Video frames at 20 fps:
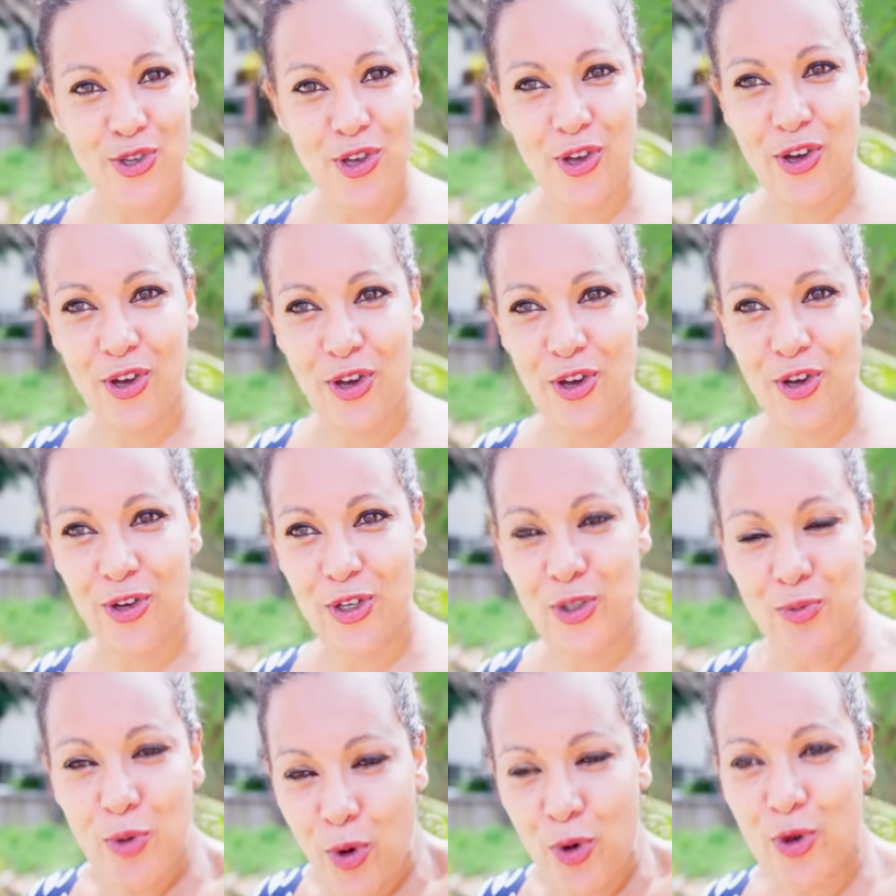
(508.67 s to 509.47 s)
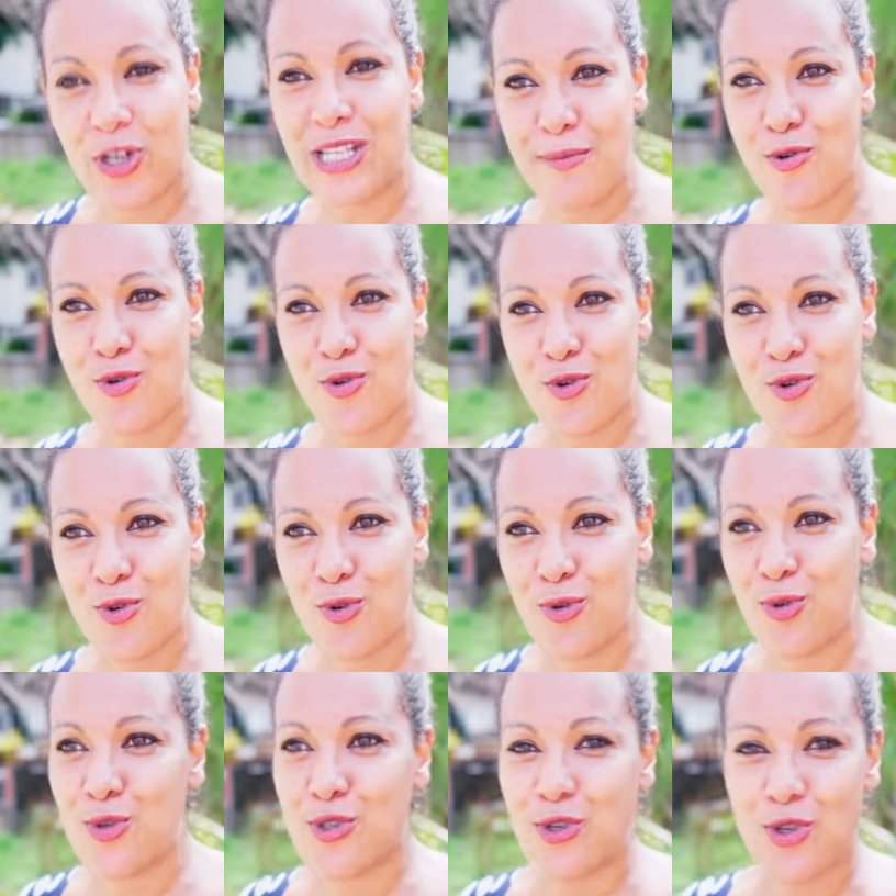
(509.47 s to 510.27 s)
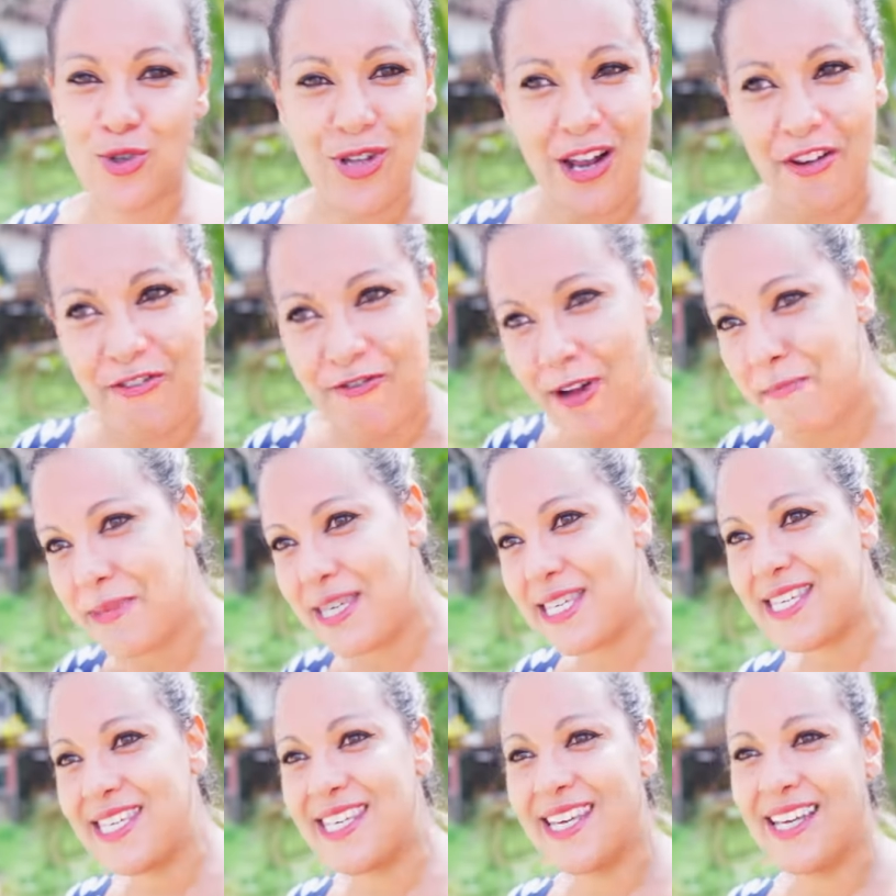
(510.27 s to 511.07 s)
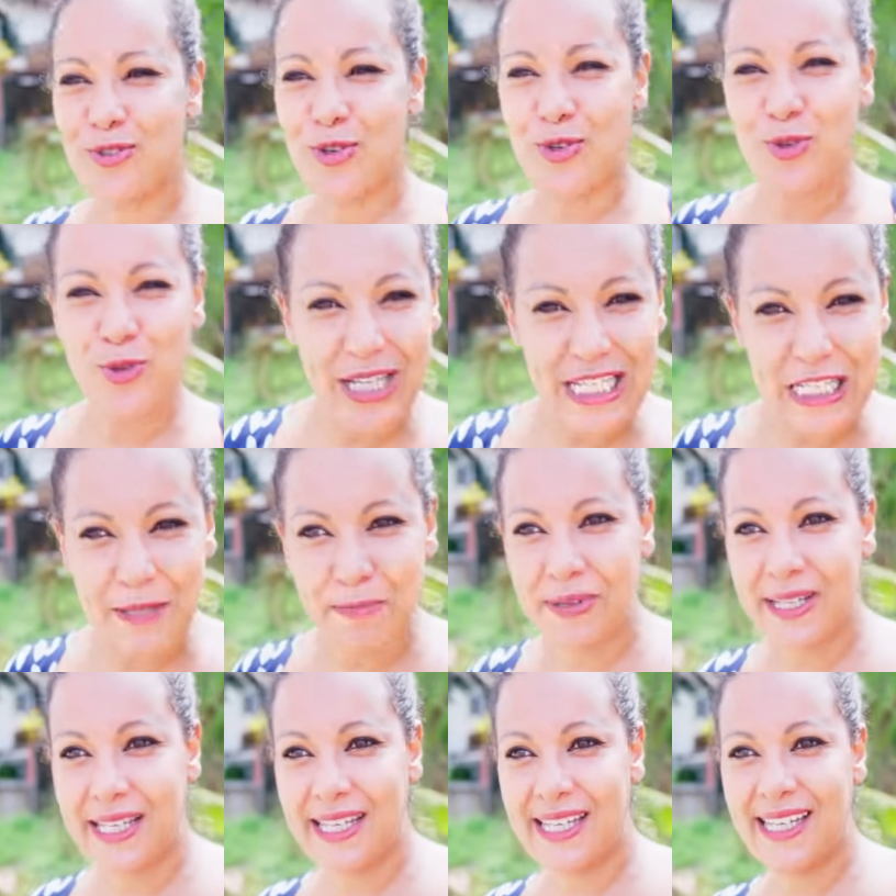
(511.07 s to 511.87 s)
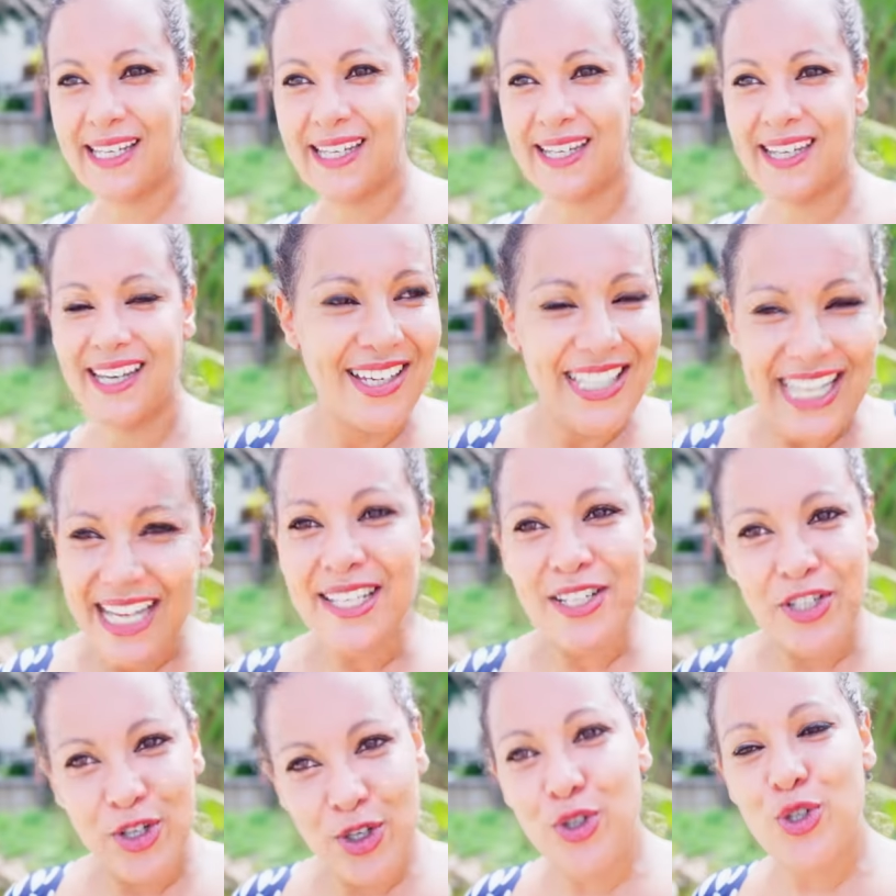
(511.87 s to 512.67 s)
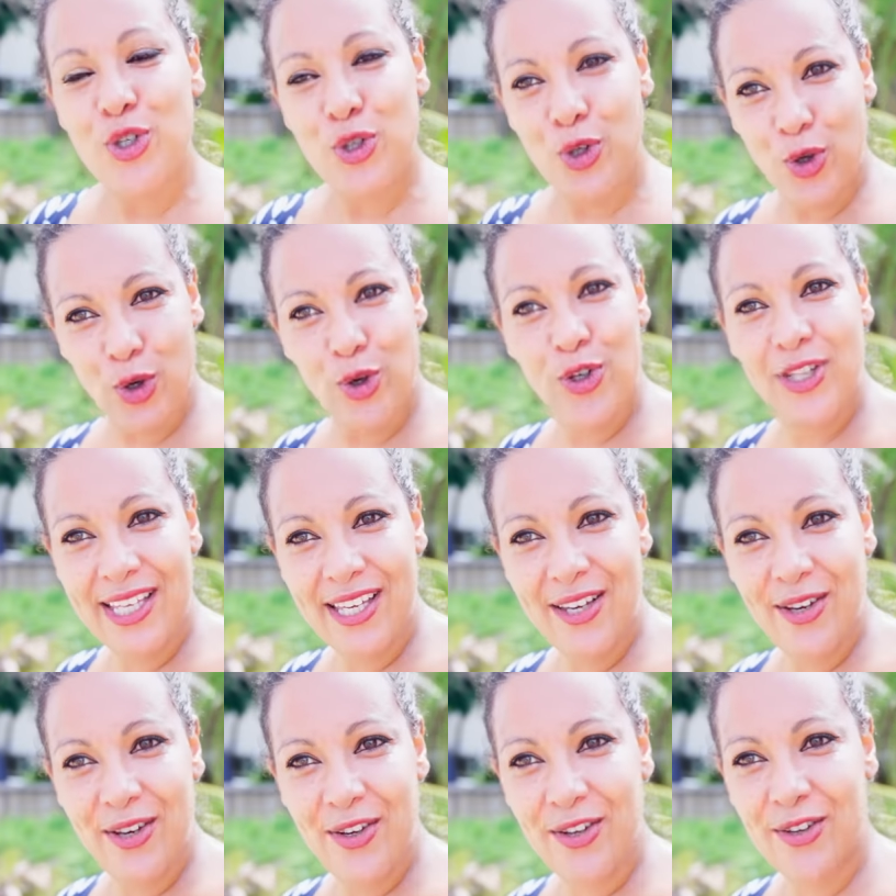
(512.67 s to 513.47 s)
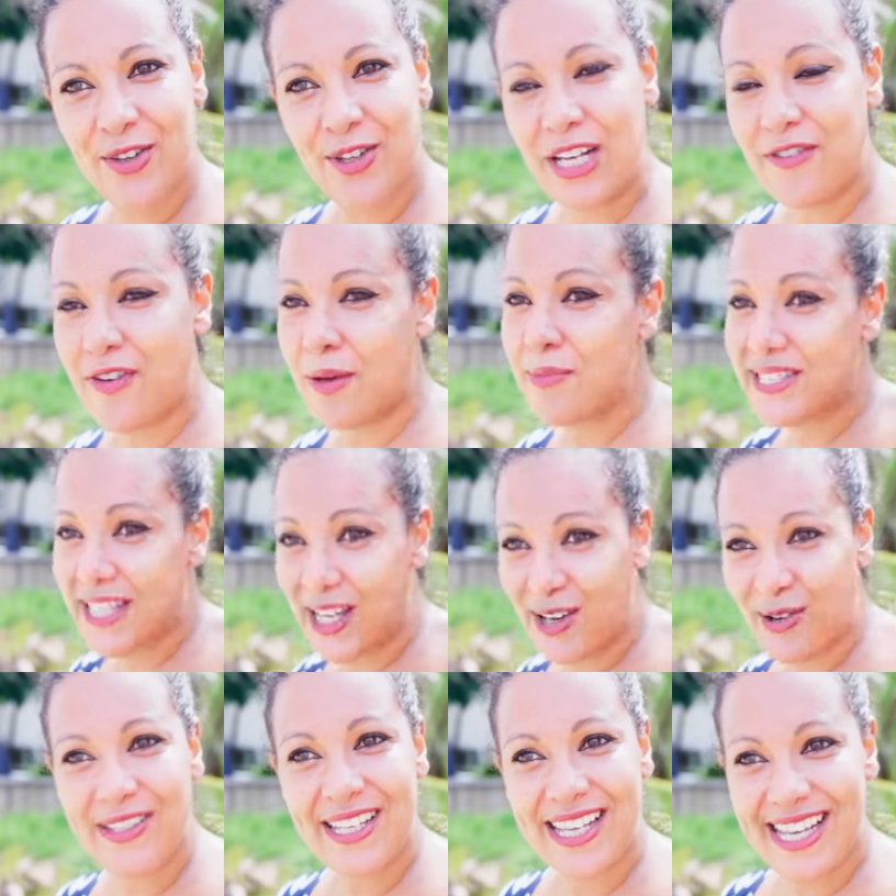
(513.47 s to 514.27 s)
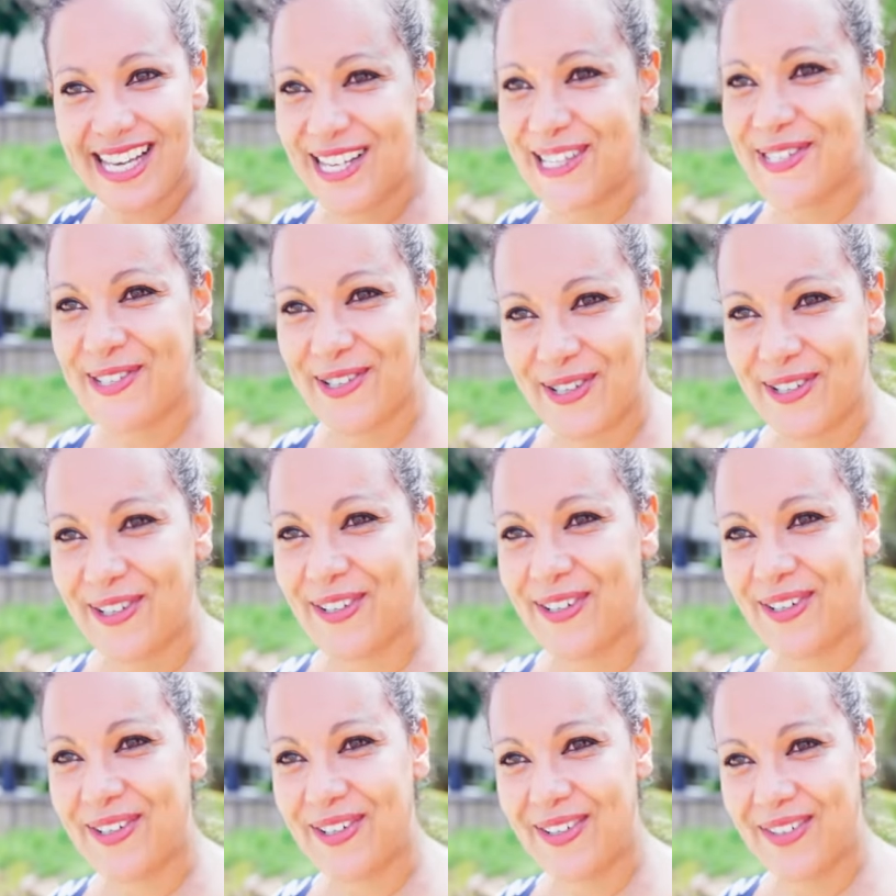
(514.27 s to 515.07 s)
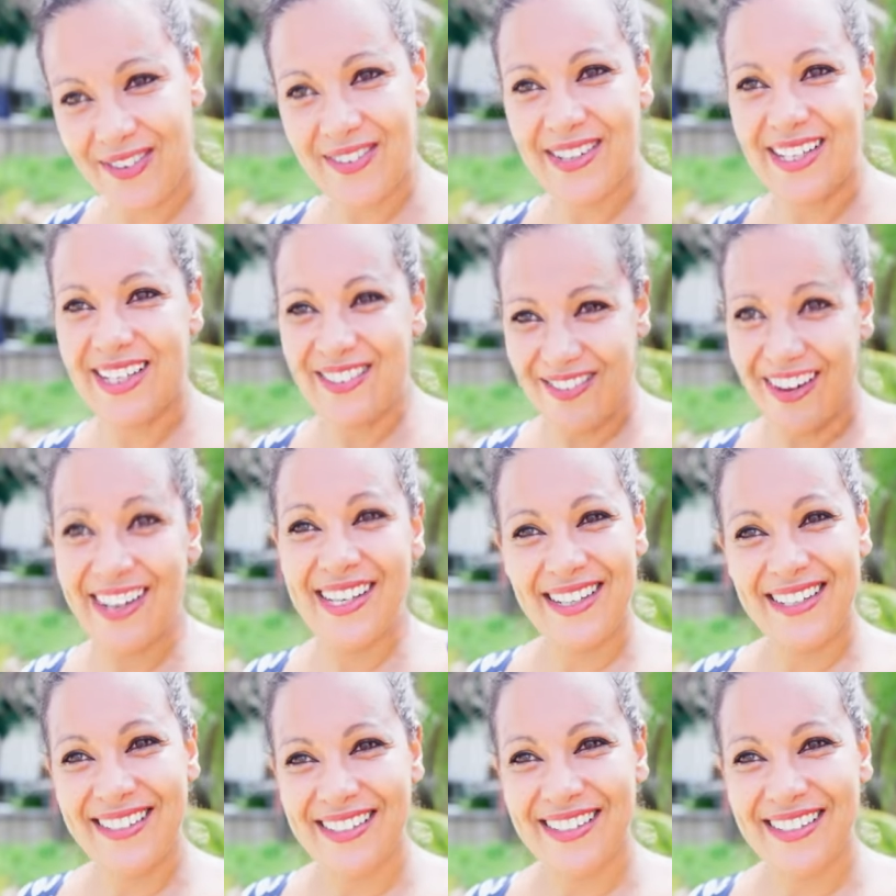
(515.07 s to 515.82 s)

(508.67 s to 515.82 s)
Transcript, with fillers: je me reconnais beaucoup, le sens de la famille, le sens du respect. Il y a des choses que je reconnais dans les familles thaïlandaises. Ah oui Ouais.